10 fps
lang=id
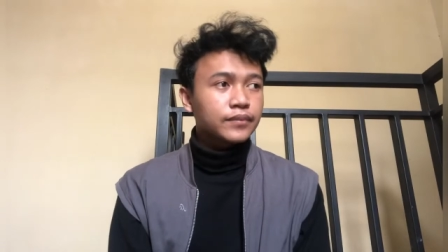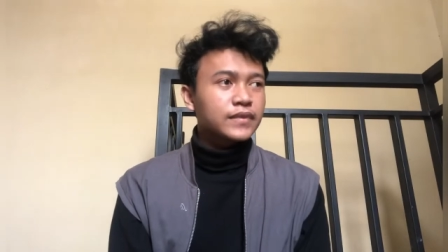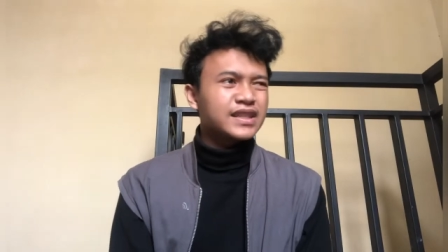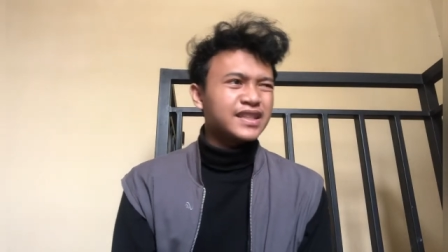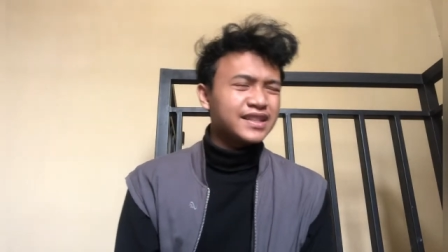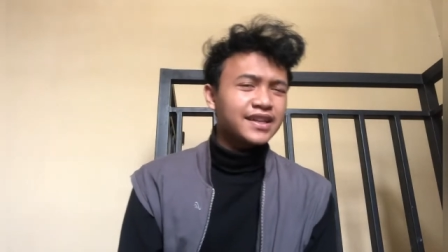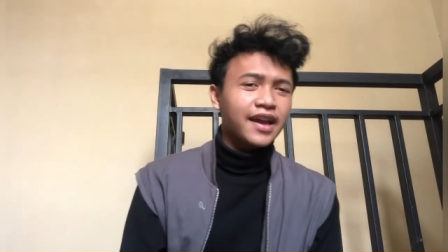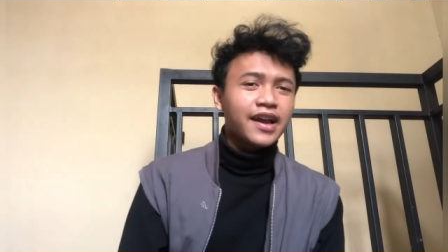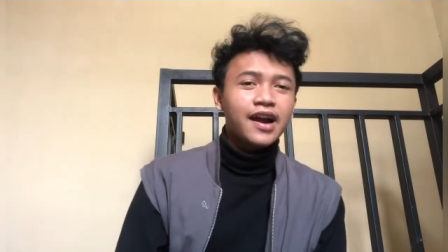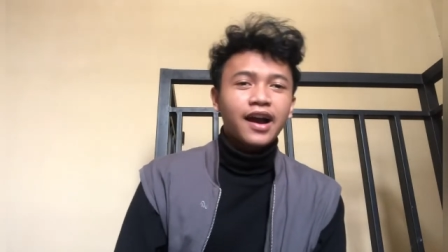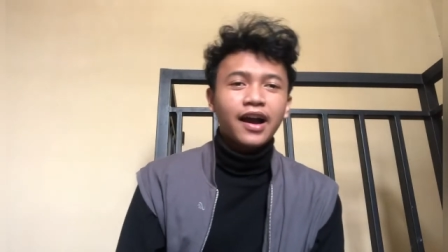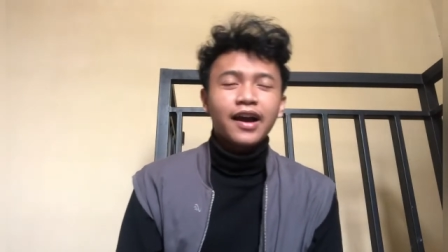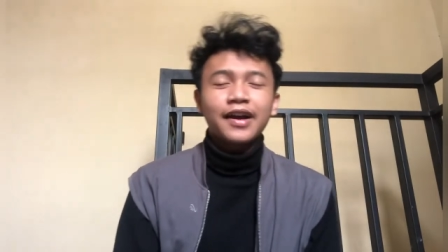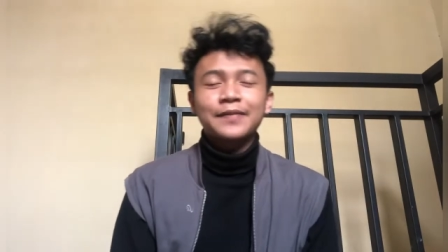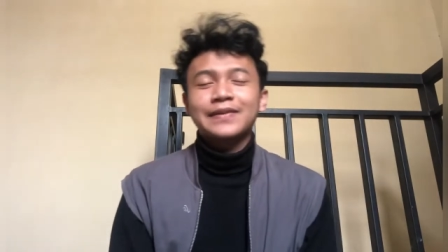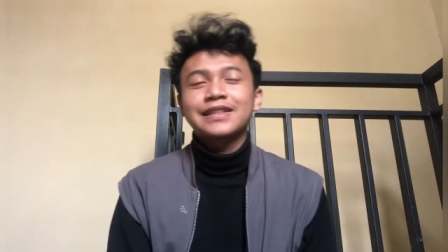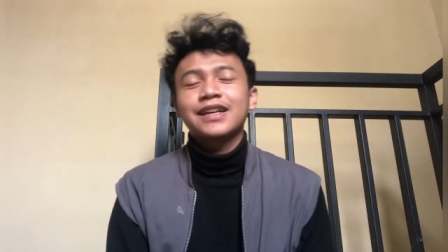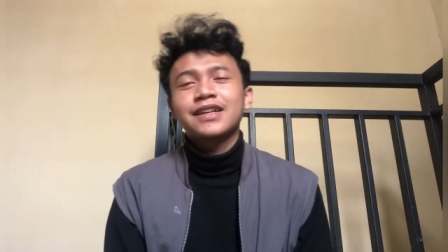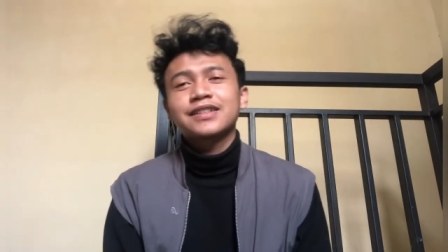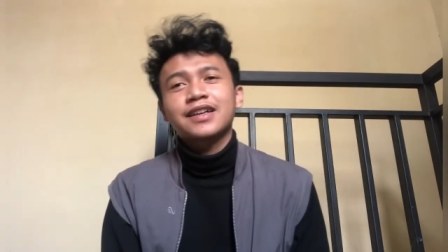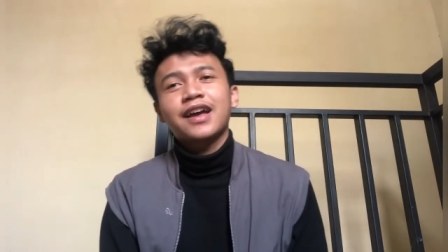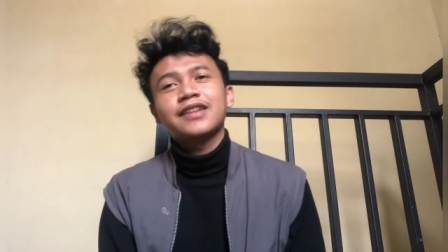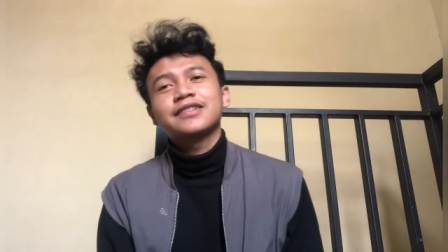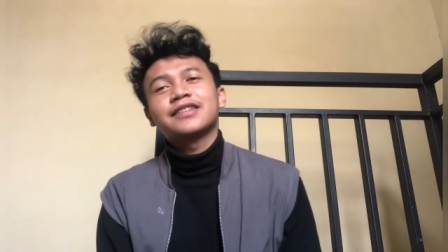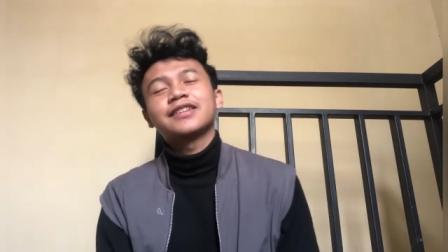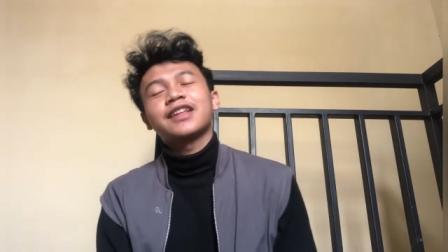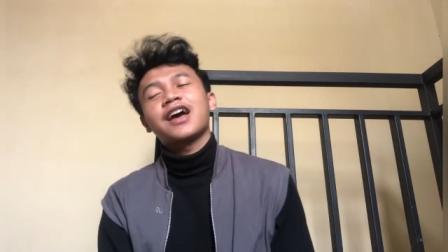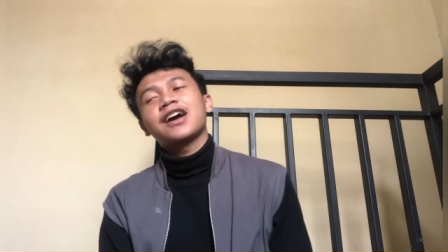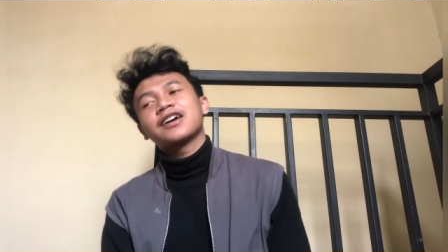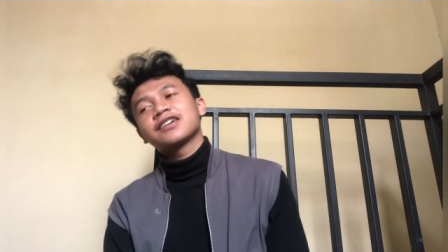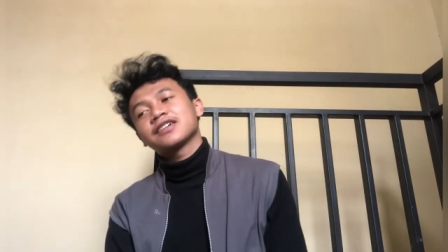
Di sini saya akan menjelaskan tentang